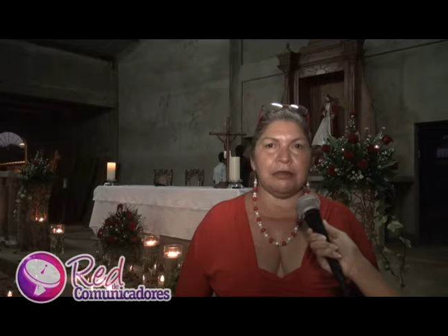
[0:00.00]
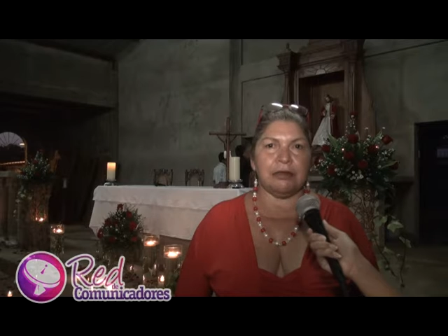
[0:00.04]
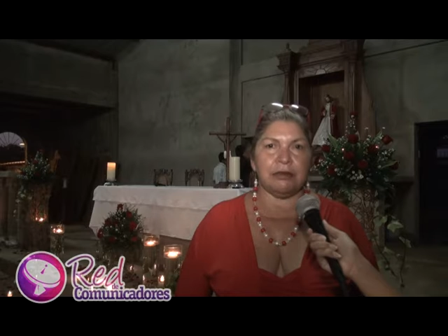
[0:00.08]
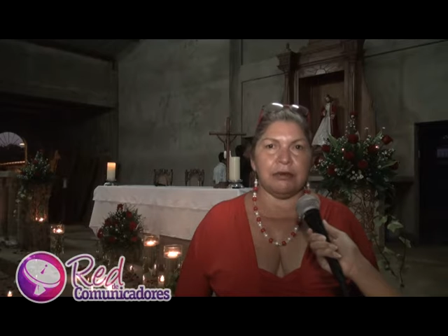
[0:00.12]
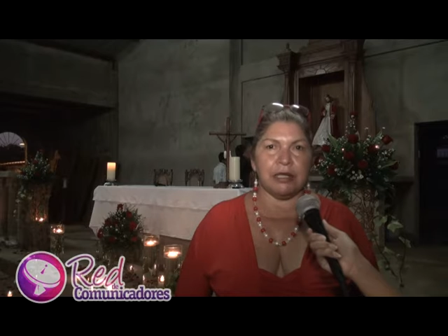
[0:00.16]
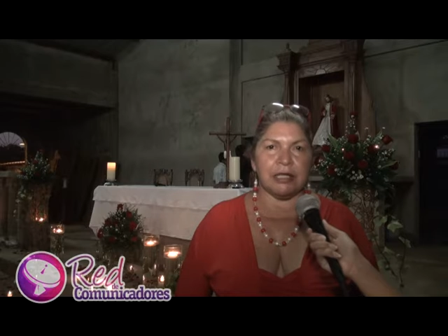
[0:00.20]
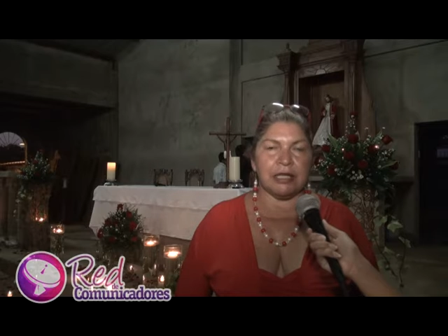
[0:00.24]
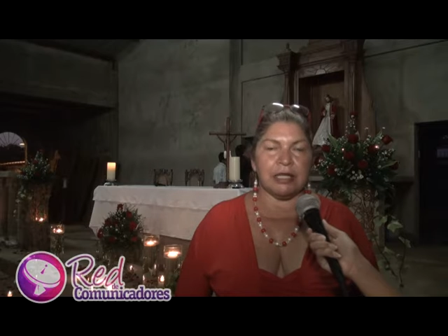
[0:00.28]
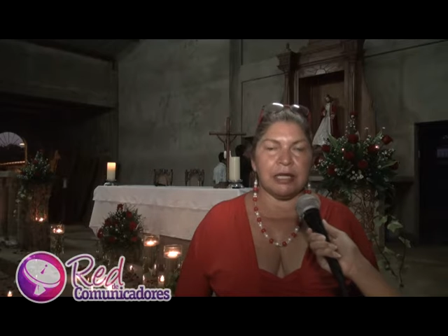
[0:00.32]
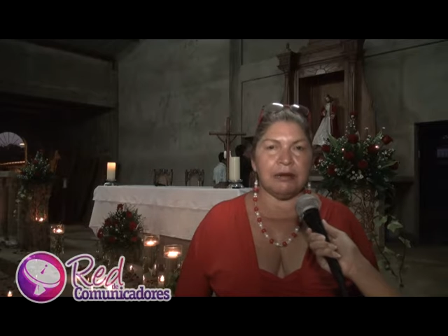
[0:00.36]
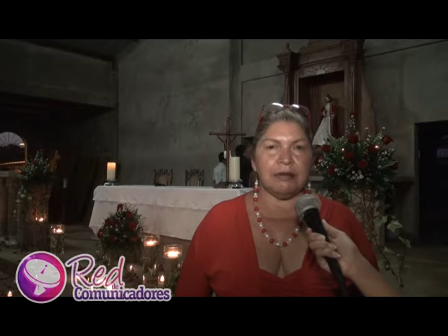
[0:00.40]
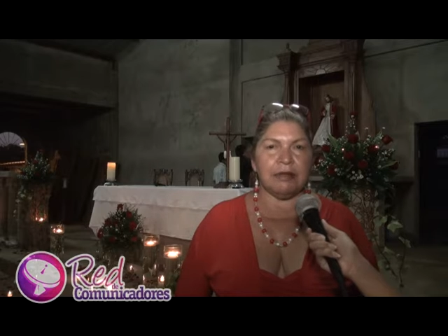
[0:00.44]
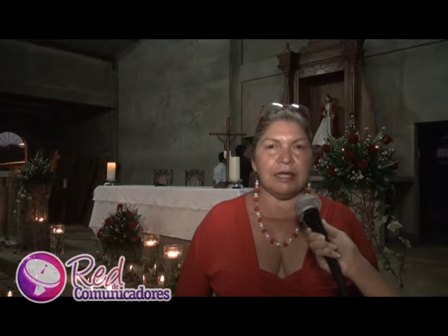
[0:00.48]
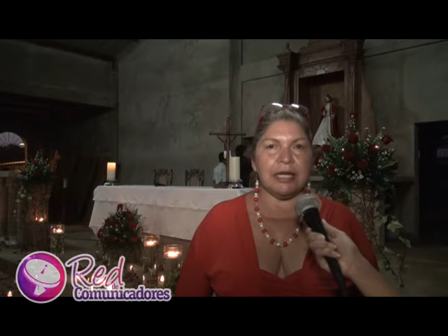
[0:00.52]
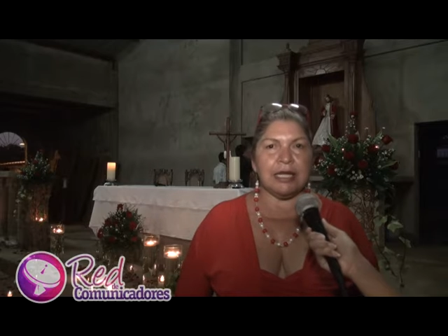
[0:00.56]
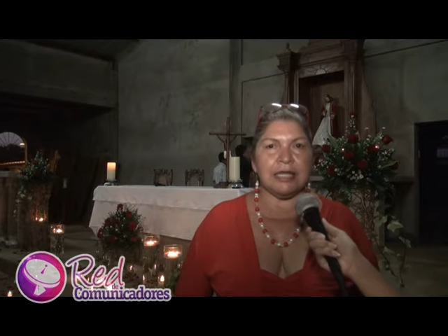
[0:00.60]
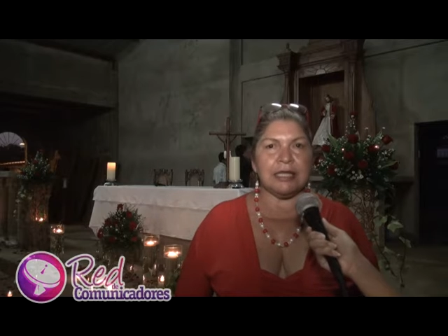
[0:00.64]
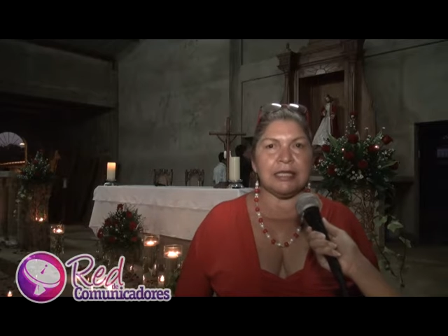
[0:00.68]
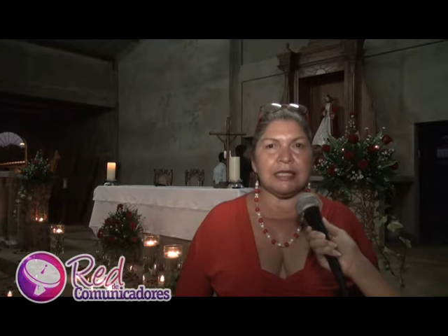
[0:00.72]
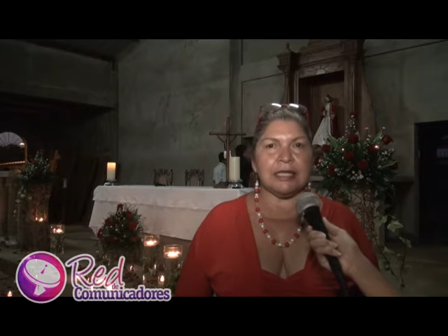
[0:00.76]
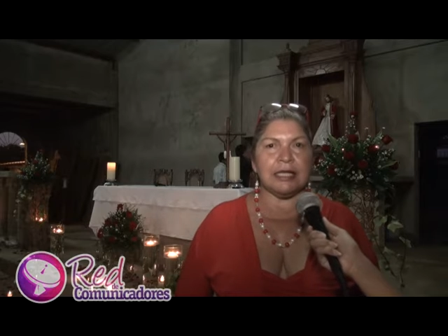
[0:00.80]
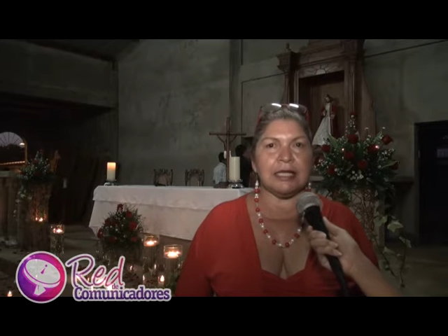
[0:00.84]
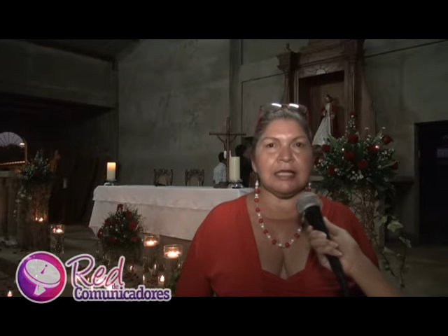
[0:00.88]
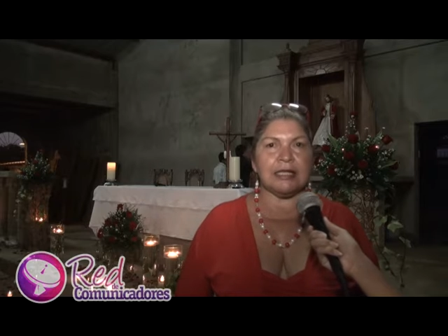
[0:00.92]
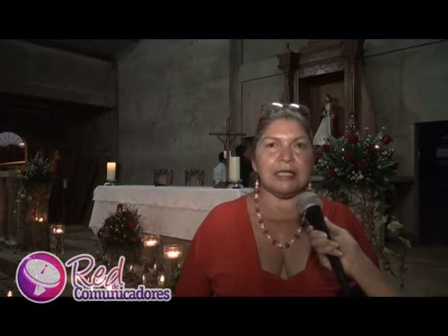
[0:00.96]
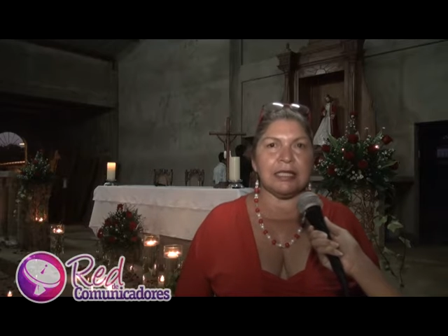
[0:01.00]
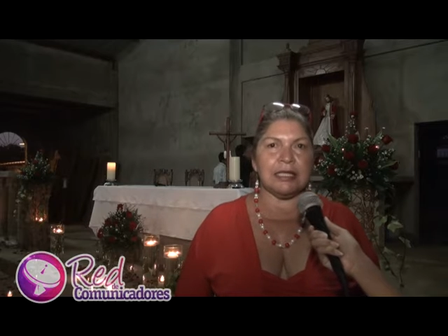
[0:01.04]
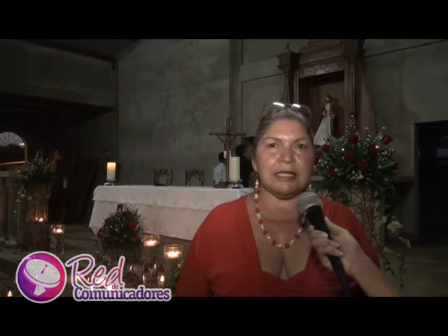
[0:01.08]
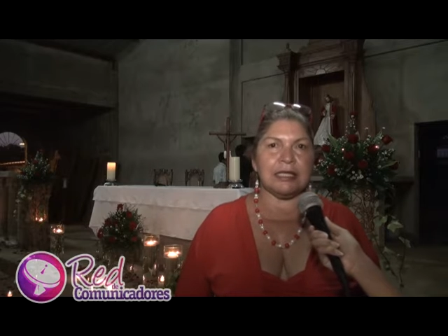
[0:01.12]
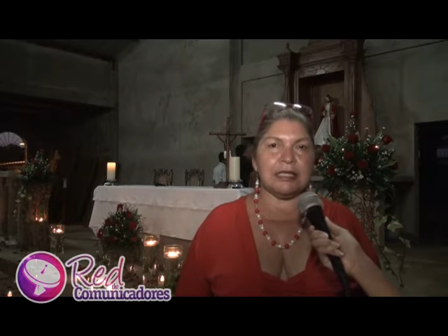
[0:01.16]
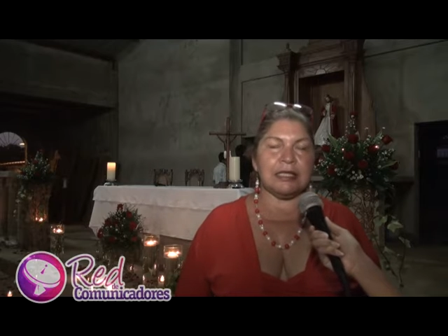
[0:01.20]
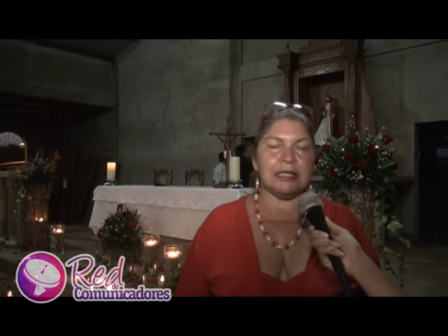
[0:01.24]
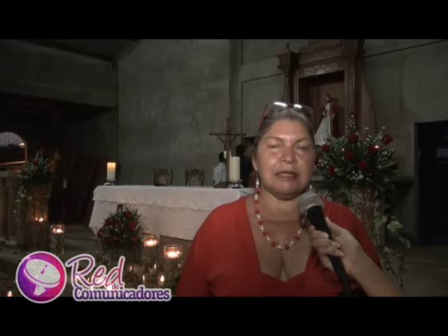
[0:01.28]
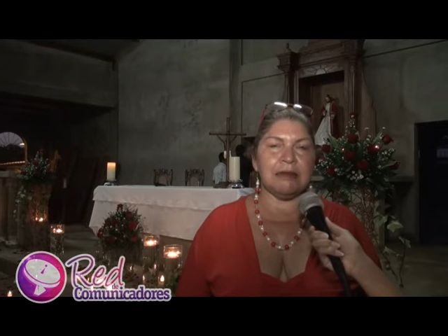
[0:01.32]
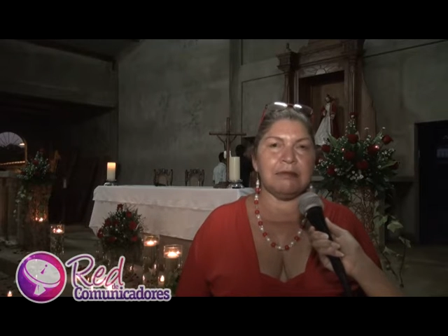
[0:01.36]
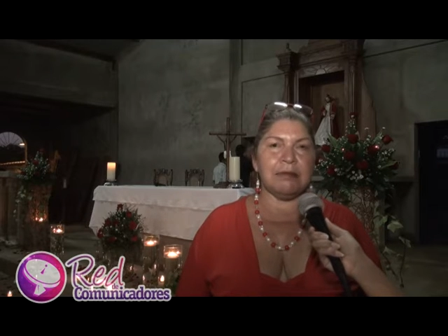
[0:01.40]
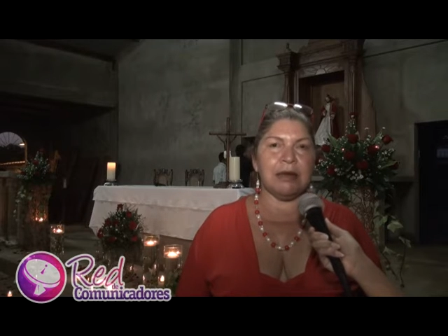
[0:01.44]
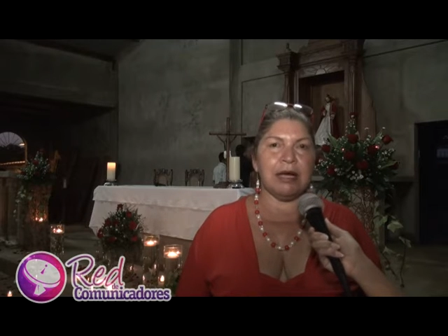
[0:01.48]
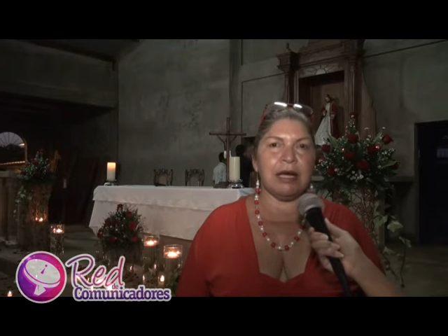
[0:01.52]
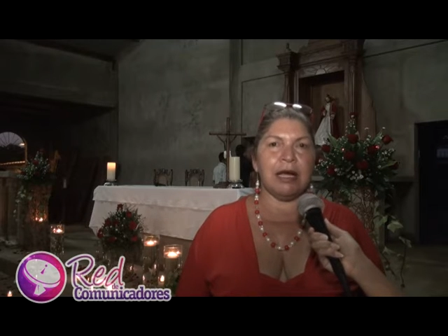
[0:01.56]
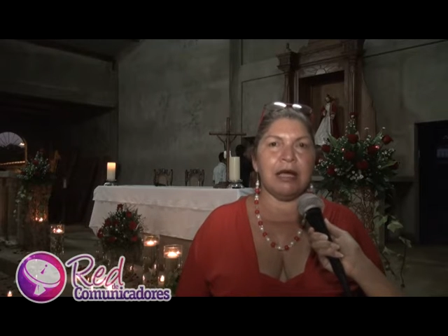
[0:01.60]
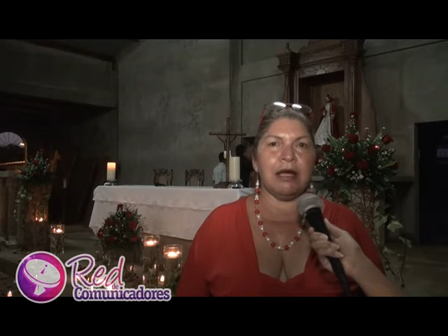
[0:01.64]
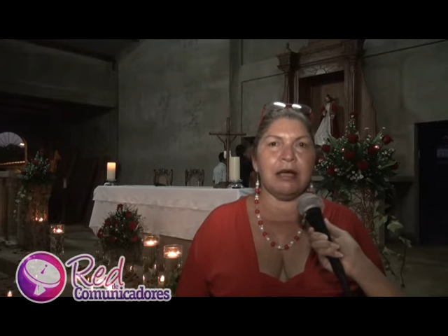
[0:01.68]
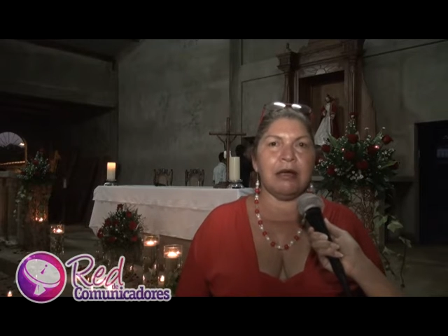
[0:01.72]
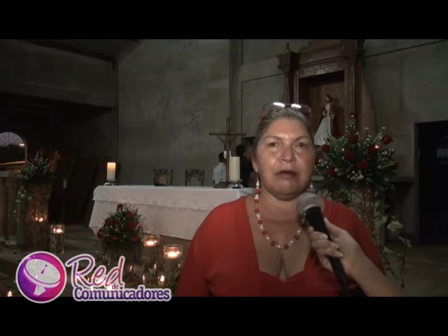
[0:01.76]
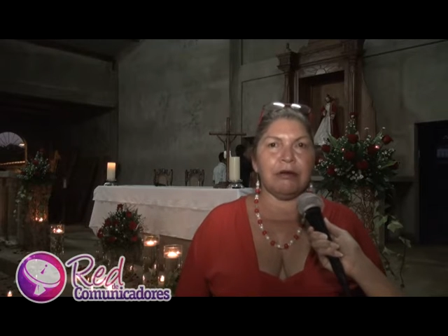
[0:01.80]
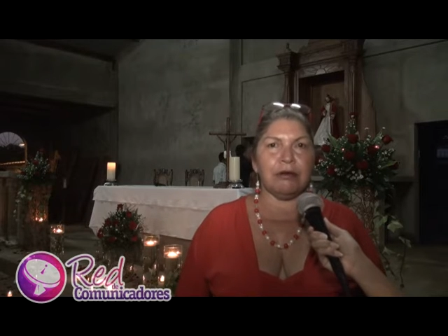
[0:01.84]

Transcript: nuestra Virgen Santísima